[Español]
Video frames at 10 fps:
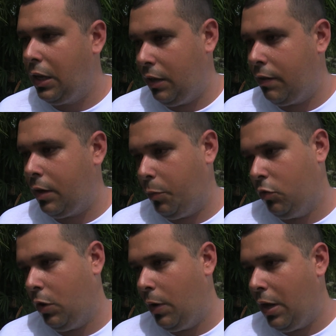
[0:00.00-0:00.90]
que esa
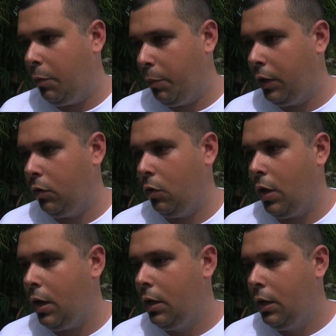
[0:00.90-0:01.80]
responsabilidad también nos
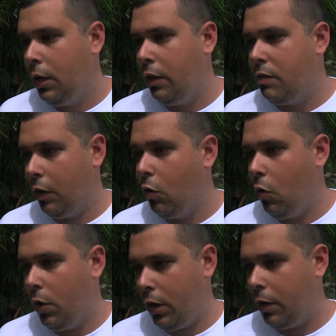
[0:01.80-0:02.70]
da el ser
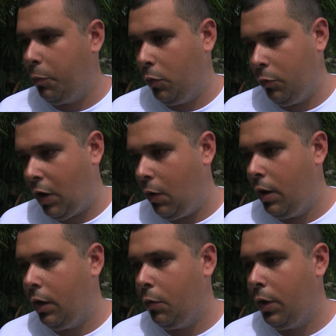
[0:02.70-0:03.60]
jóvenes
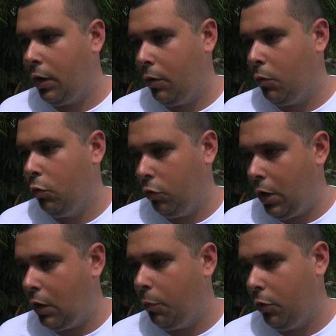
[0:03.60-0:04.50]
responsables, jóvenes
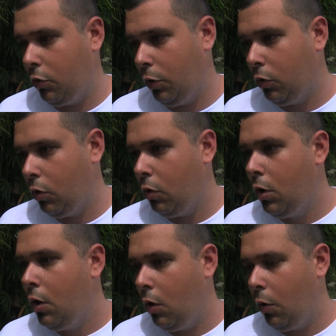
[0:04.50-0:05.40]
revolucionarios, pero sobre todo
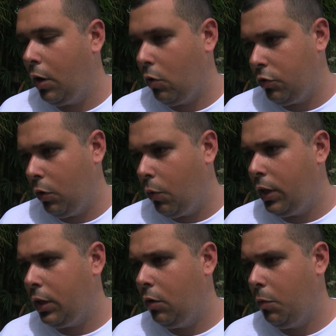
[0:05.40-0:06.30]
jóvenes
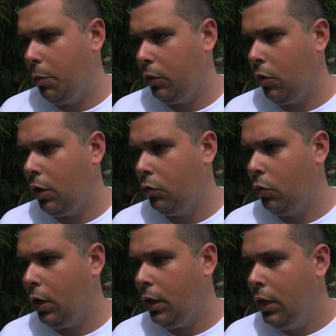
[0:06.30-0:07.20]
consecuentes en los momentos
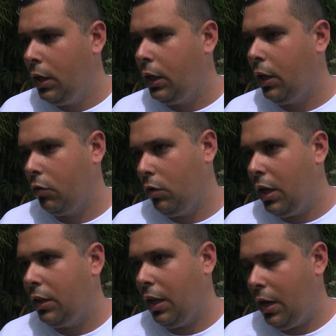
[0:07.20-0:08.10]
actuales y que son de
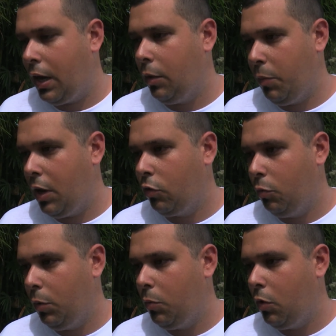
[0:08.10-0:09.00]
las tareas que también
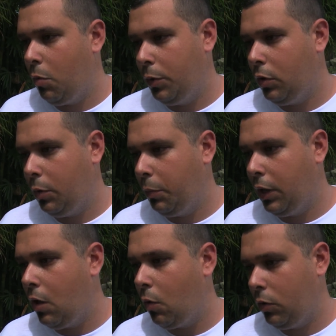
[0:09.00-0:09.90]
asumimos a un momento
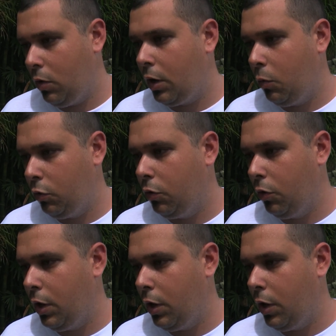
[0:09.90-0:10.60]
determinado cuando la revolución nos